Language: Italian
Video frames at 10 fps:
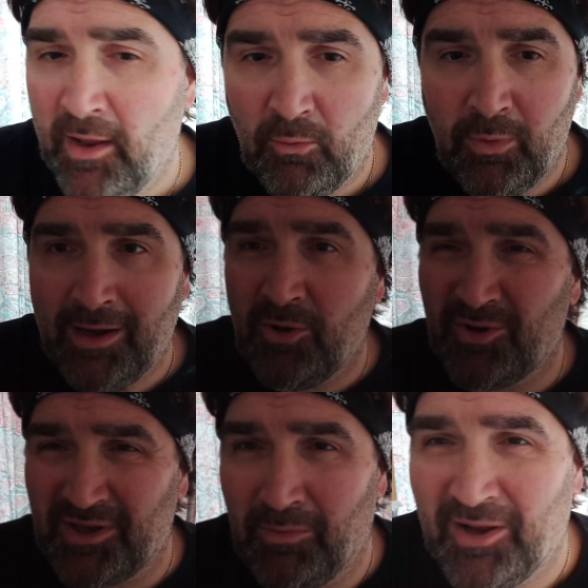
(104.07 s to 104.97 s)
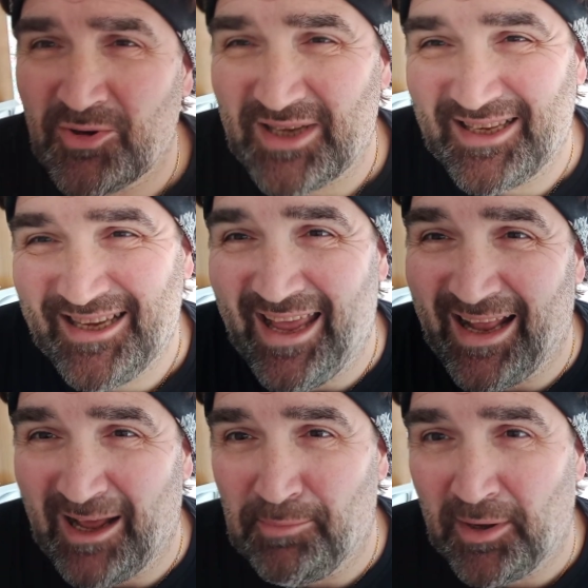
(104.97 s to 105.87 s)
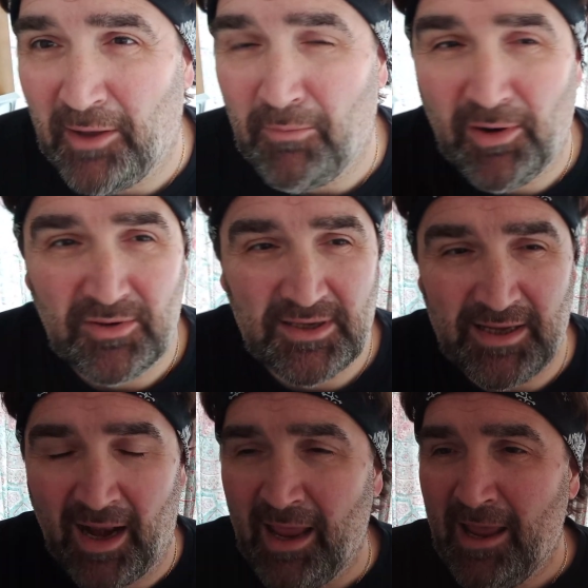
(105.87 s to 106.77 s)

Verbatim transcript: qualcosa, qualcosa c'era, perché qualcosa c'era,